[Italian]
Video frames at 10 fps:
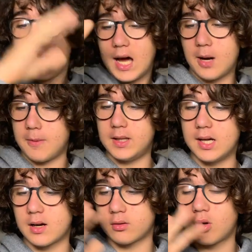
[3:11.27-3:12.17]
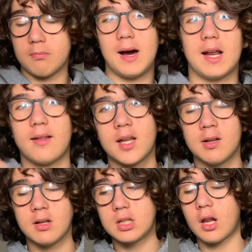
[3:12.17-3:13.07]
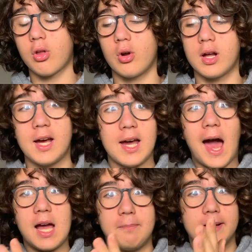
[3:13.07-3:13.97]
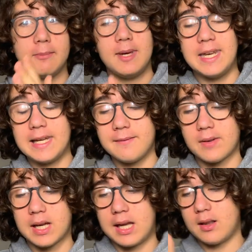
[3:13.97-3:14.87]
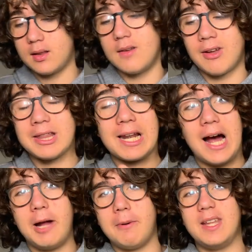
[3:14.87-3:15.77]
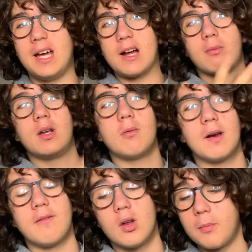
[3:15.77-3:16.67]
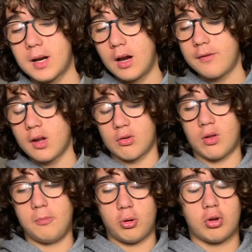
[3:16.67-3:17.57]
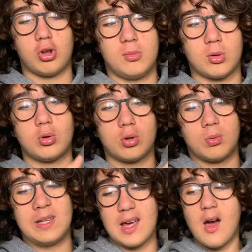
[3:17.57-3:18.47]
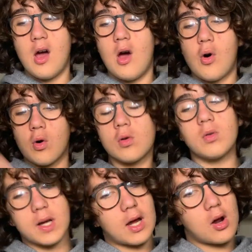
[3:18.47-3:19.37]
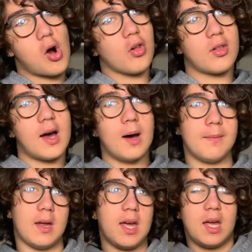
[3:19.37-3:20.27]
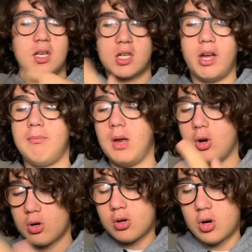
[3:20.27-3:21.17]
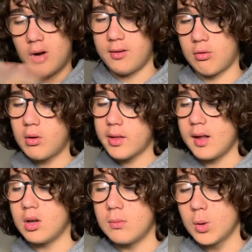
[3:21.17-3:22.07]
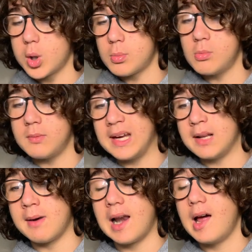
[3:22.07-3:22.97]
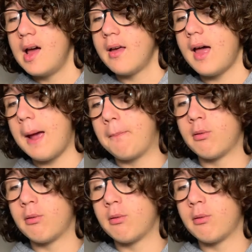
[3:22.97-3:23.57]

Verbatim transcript: iPad Air normali di settima generazione e iPad mini che diventerà iPad Air quindi io me li vedo perché alla fine sono sempre lo stesso prodotto quindi un'unica cosa e c'hai meno cose sul sito molto più minimal Apple